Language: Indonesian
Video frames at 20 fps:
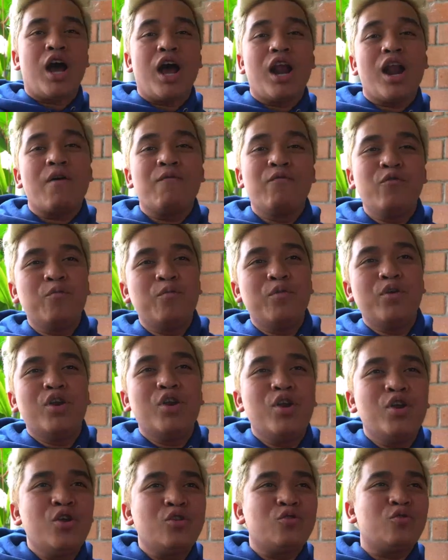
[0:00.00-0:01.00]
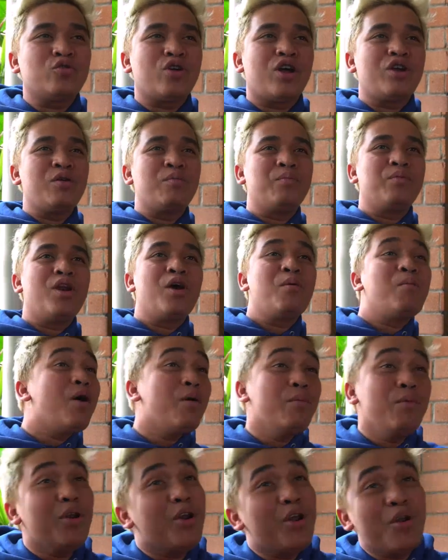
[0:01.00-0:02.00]
I love you Billy terus ada yang bilang
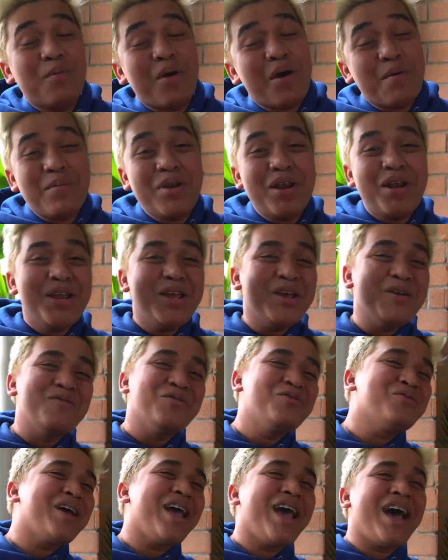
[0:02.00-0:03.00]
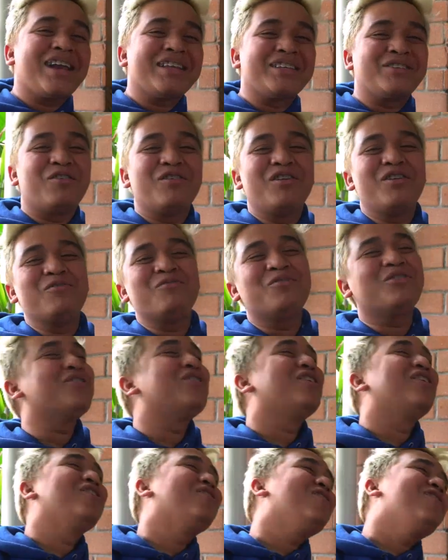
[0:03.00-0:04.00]
Bang Billy Bang Billy gue tuh kayak artis Hollywood
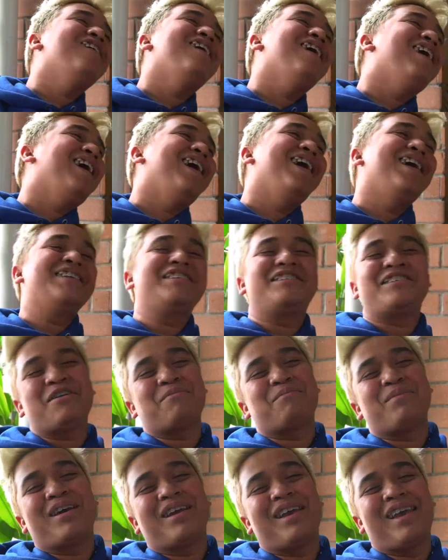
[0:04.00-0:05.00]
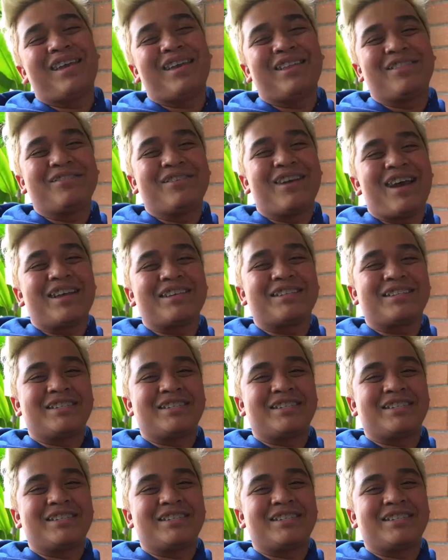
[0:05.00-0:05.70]
sama lo wah ada siapa kayak gitu guys